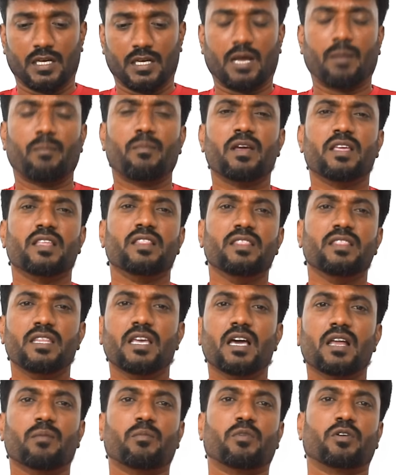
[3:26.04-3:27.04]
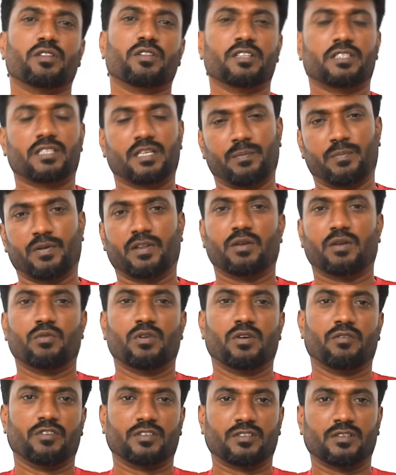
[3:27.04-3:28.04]
நம்ம இந்தியாவில் மட்டும் இந்த திரைப்படம்
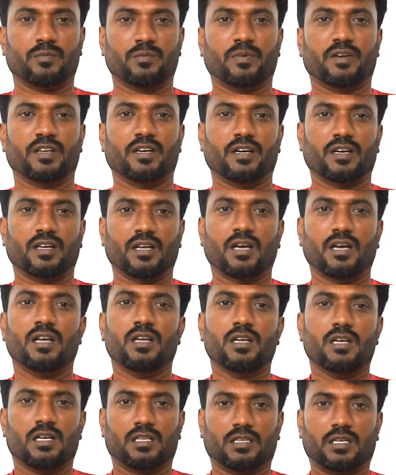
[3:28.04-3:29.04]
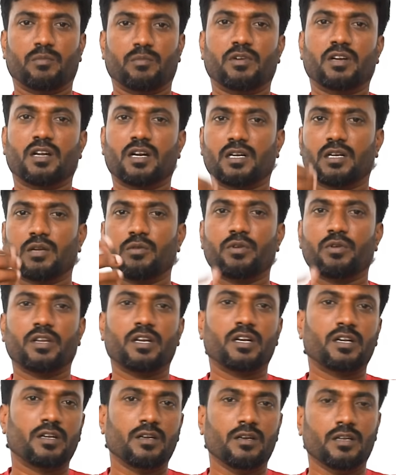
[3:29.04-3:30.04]
எவ்வளோ வசூல் பண்ணியிருக்குன்னா தமிழ்நாட்டில் ஒரு
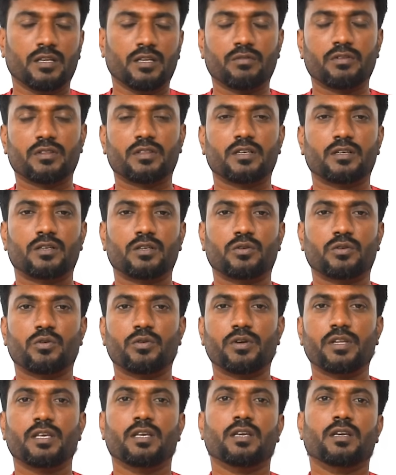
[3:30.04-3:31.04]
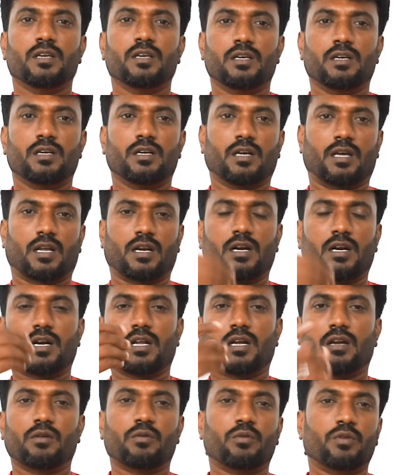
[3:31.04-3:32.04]
எட் இருபத்தி எட்டு கோடி
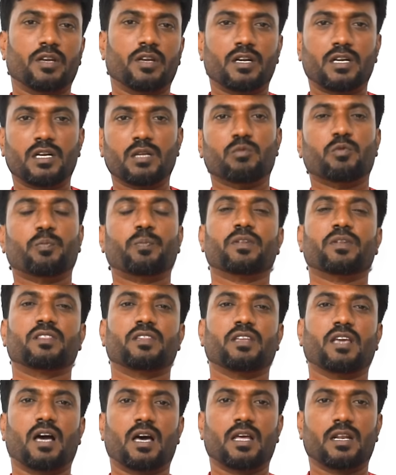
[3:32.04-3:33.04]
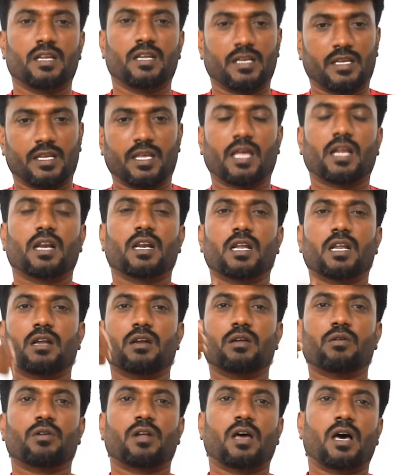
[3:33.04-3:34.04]
கர்நாடகாவில் ஒரு எட்டு முப்பத்தி ஆறு
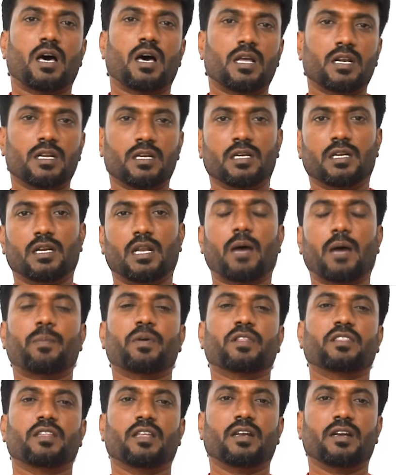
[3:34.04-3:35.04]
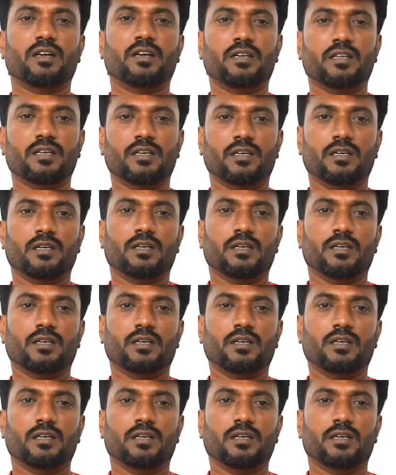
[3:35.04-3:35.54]
கேரளாவில் ஒரு ஆறு நாற்பத்தி ரெண்டு